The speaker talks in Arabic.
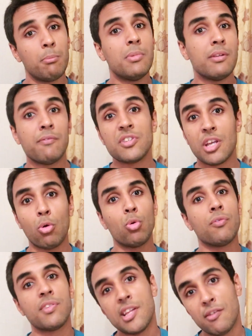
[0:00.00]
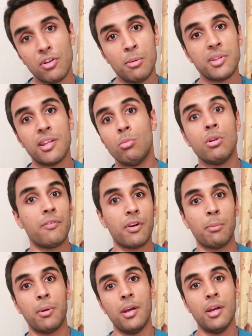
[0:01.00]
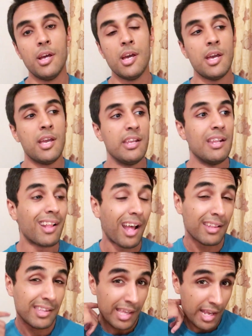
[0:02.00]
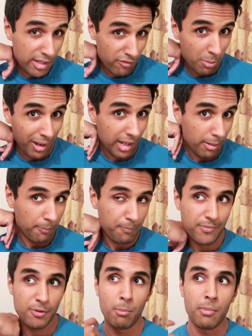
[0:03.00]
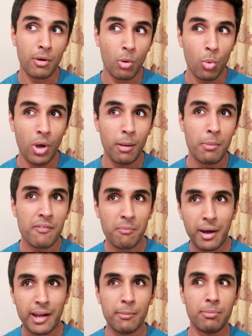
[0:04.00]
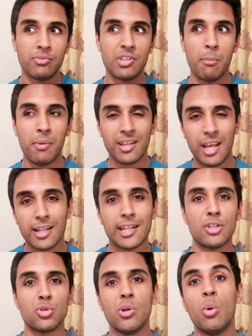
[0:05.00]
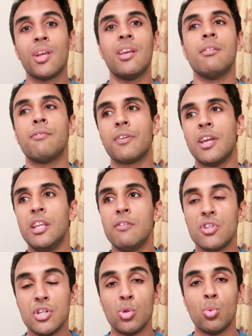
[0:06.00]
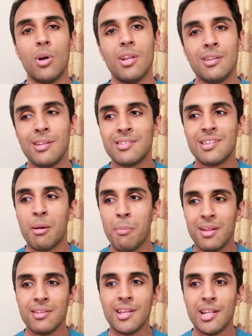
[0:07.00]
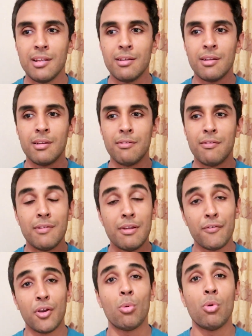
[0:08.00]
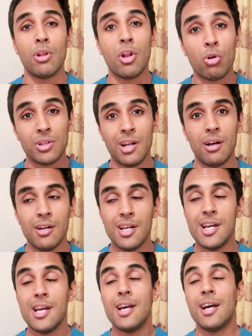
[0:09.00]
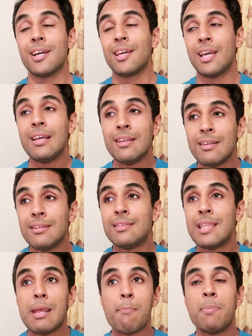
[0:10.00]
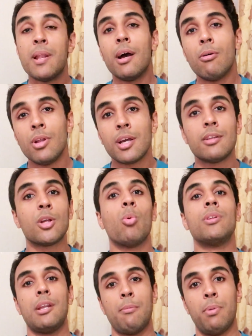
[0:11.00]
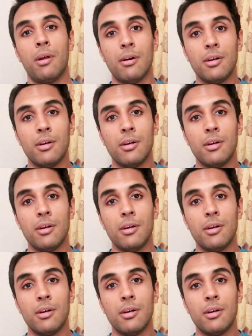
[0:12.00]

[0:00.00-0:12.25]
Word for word: من فاش كيكونوا في الصيف ولا مثلا ولا في الربيع يعني القضيه هذه في المغرب ما في المغرب الثمن كيطلع شويه ولكن كاين شي دول اللي الثمن ديال اللي فروي ديال الخضره كيتريبلا ولا كيتكوادريبلا